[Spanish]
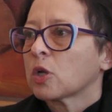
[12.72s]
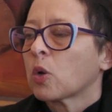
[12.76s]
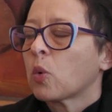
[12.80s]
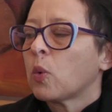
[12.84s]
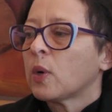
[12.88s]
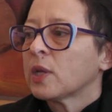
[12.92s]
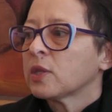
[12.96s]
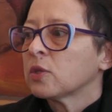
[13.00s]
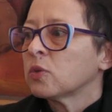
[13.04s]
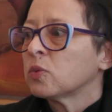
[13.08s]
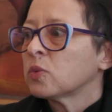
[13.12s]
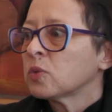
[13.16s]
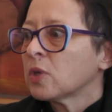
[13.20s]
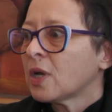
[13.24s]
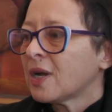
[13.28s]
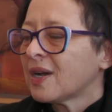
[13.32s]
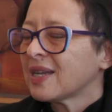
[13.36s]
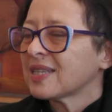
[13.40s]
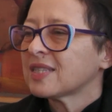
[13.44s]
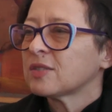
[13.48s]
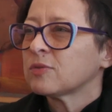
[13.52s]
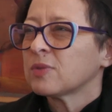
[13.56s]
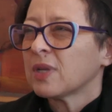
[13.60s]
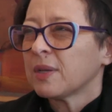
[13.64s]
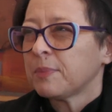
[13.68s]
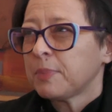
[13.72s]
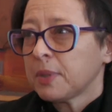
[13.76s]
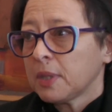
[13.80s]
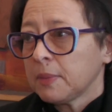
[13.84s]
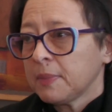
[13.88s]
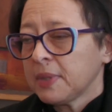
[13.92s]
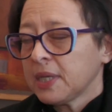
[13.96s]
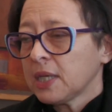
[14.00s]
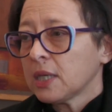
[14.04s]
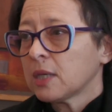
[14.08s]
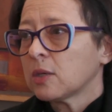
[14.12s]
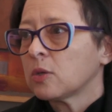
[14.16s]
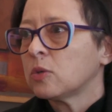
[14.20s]
cuando uno hace una
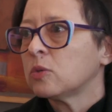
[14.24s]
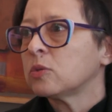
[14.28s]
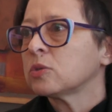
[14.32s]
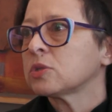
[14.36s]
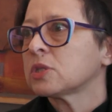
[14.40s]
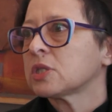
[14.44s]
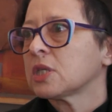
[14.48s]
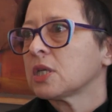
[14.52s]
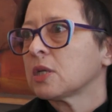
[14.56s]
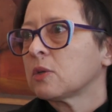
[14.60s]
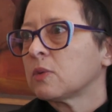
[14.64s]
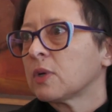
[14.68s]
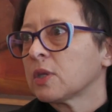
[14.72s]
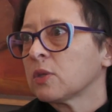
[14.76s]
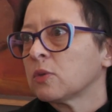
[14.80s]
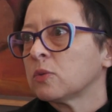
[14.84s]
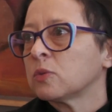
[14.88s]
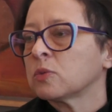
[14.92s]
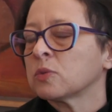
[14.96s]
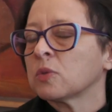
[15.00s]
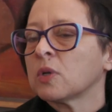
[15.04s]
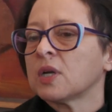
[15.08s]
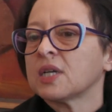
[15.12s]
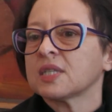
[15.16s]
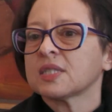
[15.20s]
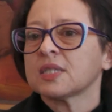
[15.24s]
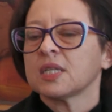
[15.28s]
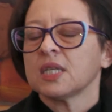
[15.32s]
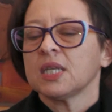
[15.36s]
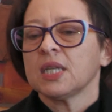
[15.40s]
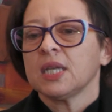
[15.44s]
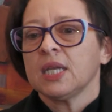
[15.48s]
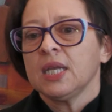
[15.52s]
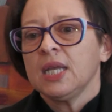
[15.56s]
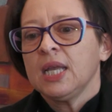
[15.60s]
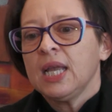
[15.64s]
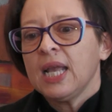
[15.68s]
primera escucha y cuando uno hace,